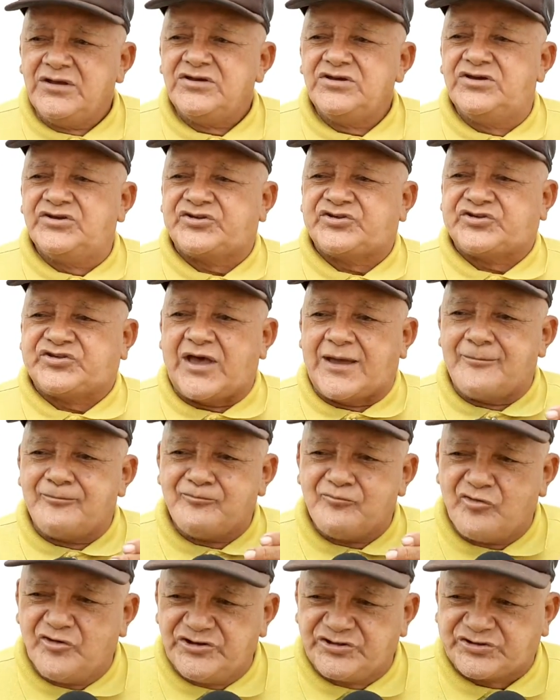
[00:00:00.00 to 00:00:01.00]
Isso é
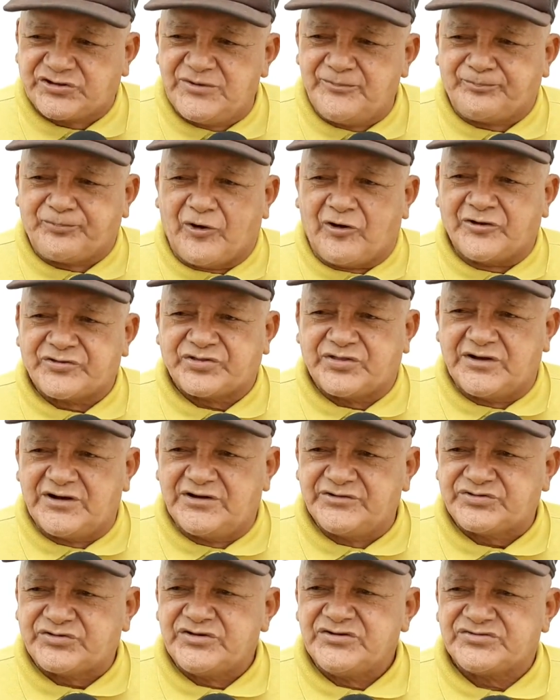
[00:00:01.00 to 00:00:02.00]
muito
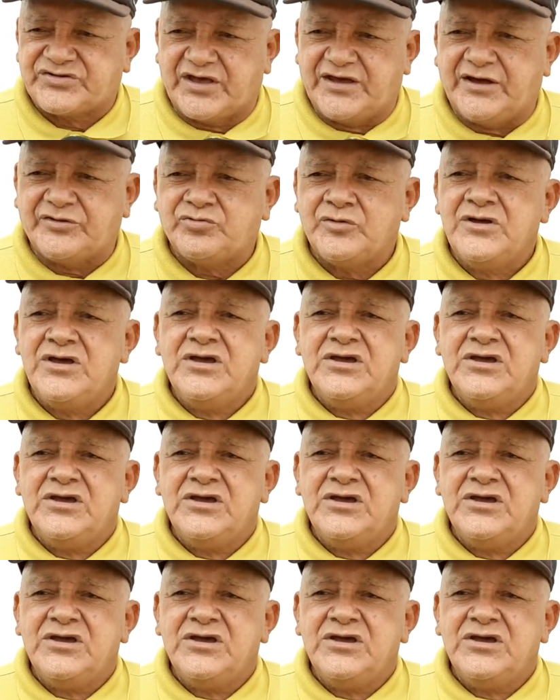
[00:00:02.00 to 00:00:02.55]
importante, certo?